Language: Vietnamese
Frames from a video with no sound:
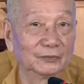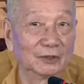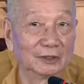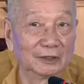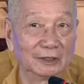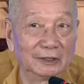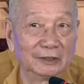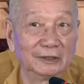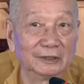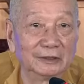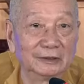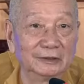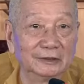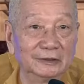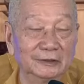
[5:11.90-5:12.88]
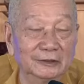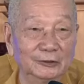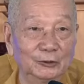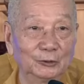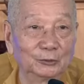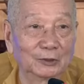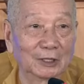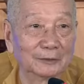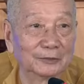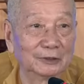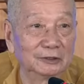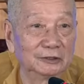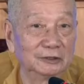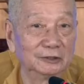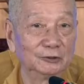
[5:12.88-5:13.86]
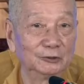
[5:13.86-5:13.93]
cho nên chúng ta phải
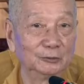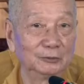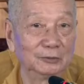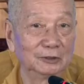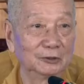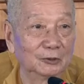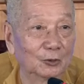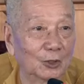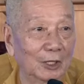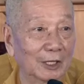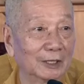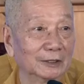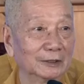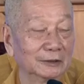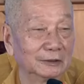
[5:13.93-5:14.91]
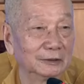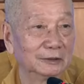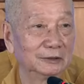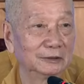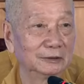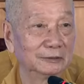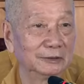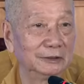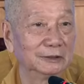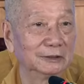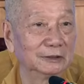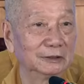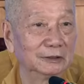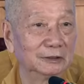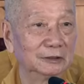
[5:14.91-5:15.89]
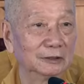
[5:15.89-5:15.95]
sử dụng nước khoan, nước giếng,
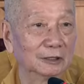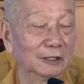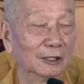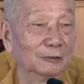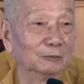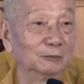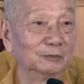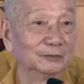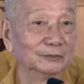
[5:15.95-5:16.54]
nước lọc.